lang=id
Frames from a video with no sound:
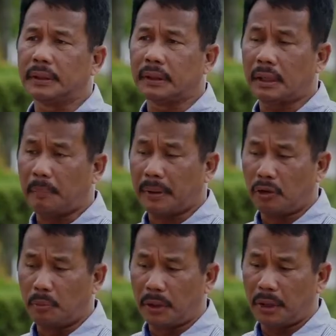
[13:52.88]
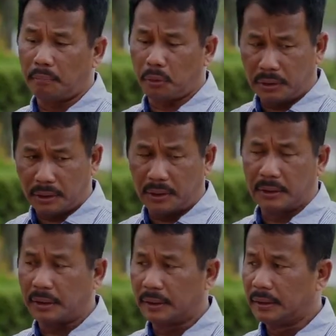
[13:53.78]
kita dapat nomor handphonenya
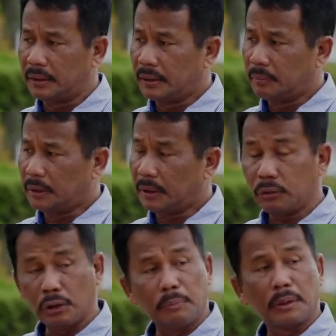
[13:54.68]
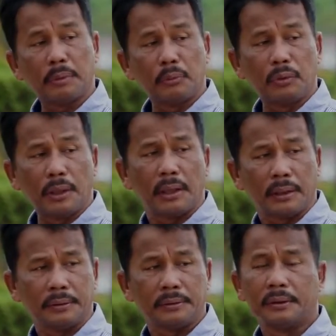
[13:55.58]
saja Berarti ini sudah muda?
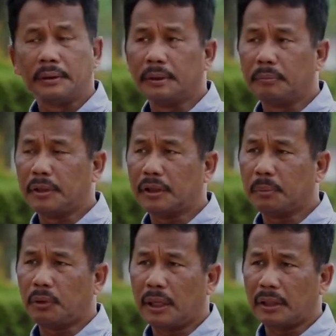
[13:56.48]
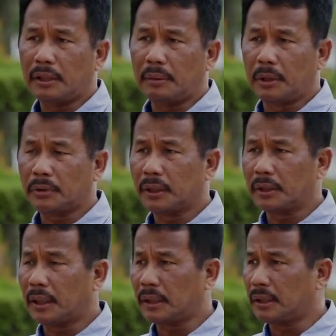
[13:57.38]
Iya. Meskipun hari ini baru
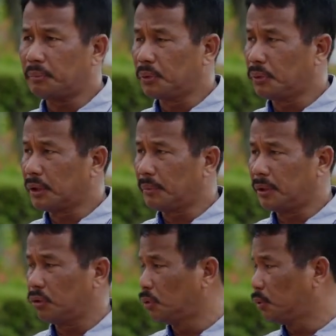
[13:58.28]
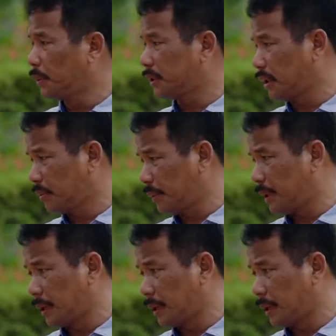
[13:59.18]
sekitar 60 sampai 70 persen, Bapak.